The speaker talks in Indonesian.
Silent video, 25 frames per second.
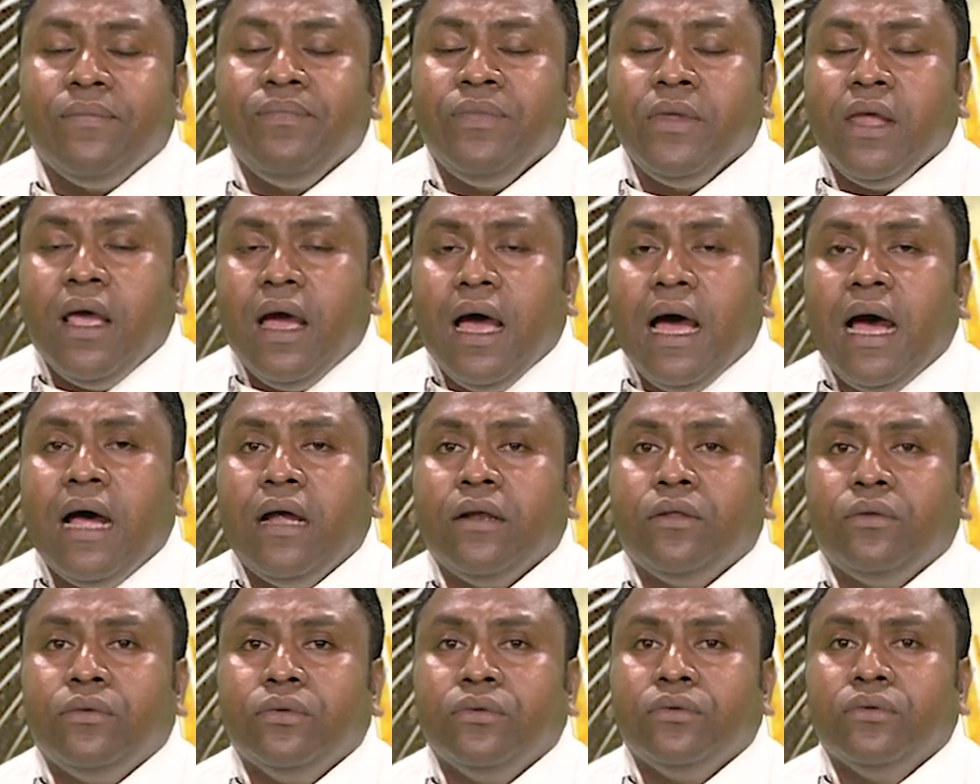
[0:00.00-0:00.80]

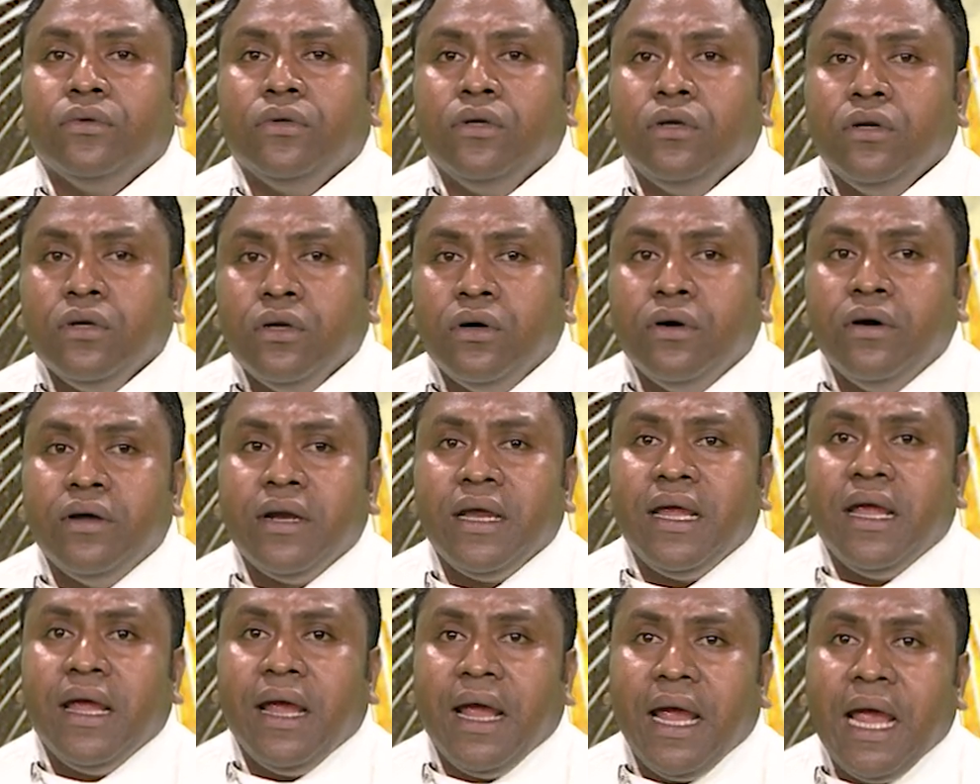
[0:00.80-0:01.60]
atu
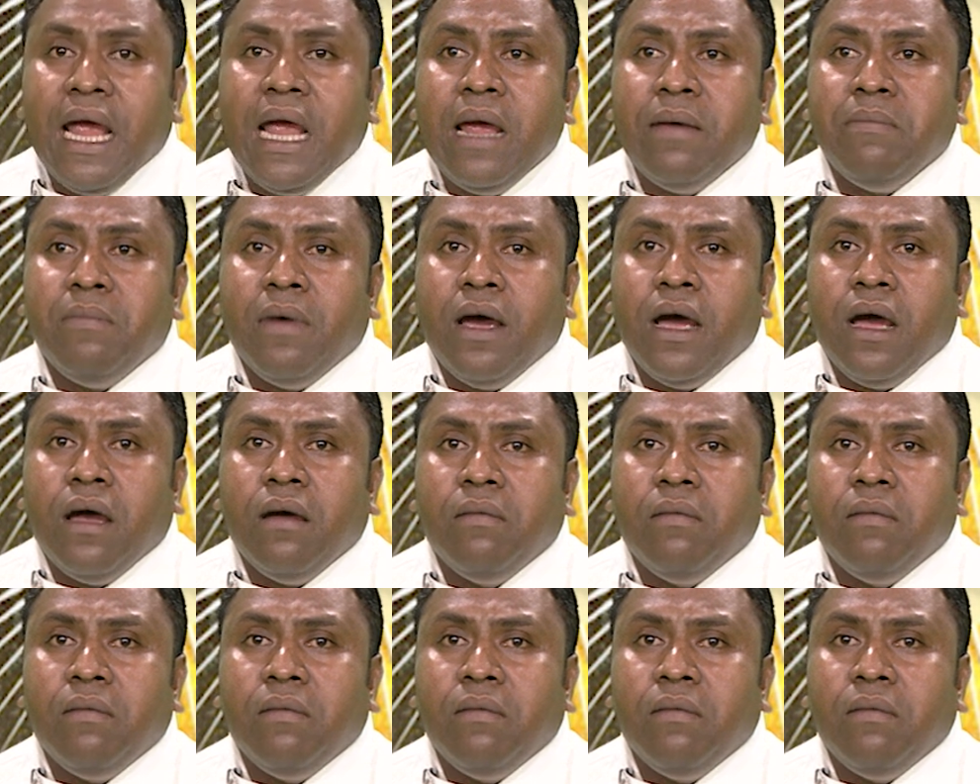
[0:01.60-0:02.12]
lori ema